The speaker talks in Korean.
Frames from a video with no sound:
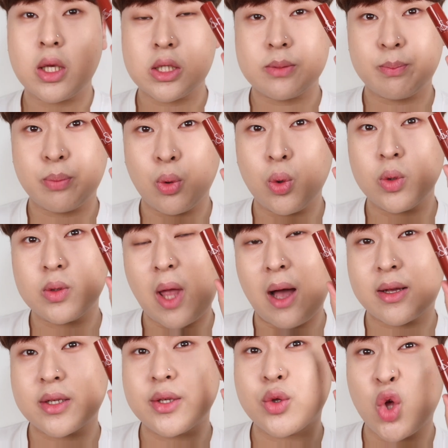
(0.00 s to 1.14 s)
2스포
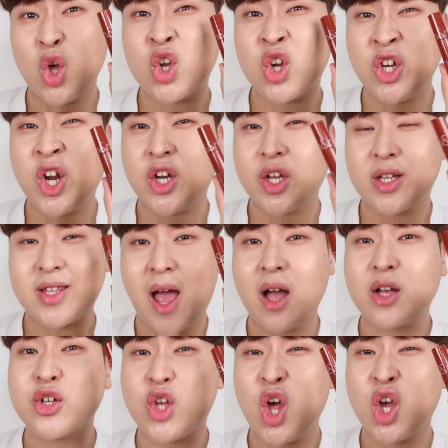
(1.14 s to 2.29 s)
다크 커코넛 다크